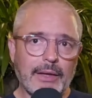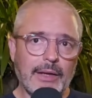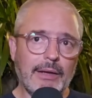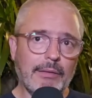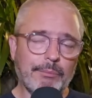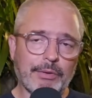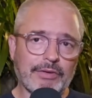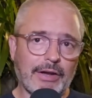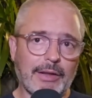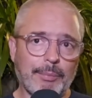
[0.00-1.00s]
y
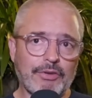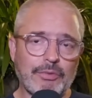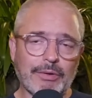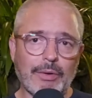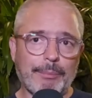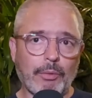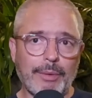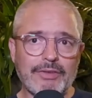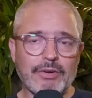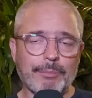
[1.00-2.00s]
pues el equipo de Chivas lo
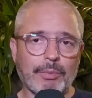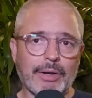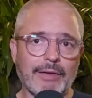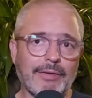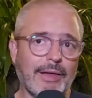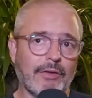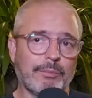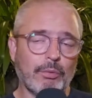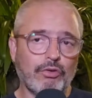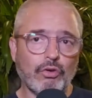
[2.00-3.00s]
aprovecha porque esa
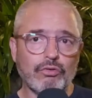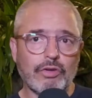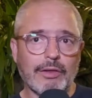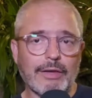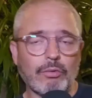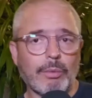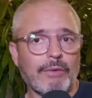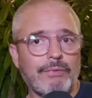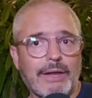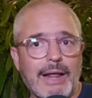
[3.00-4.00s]
expulsión se da
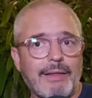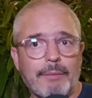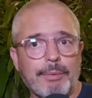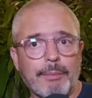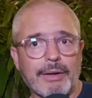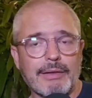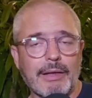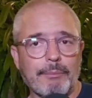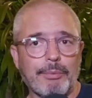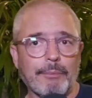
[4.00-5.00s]
sobre el final del primer
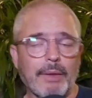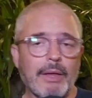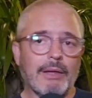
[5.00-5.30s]
tiempo